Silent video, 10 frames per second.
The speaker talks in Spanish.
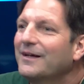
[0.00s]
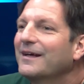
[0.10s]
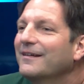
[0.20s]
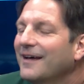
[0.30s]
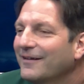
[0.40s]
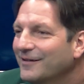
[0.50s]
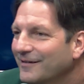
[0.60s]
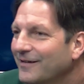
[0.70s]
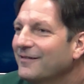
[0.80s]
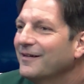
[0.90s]
Quizás,
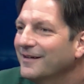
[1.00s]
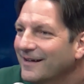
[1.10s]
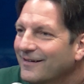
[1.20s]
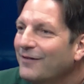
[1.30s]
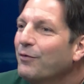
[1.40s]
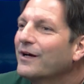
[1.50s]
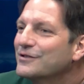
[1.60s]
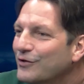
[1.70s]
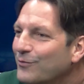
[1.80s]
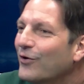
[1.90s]
quizás porque
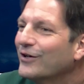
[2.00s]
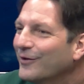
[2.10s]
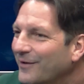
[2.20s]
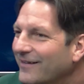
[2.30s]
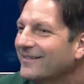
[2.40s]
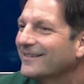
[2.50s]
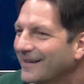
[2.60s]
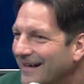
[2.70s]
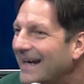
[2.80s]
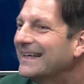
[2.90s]
son un poquito más
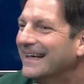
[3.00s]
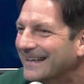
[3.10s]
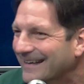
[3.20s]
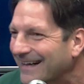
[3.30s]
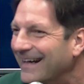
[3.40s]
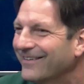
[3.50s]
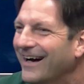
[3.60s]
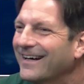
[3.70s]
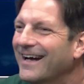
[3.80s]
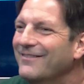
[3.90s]
Caliente de acá, ¿no?
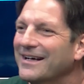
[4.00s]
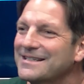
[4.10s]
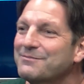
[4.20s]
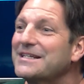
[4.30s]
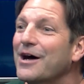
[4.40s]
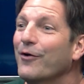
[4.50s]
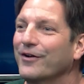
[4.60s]
acá hay más, más sabor.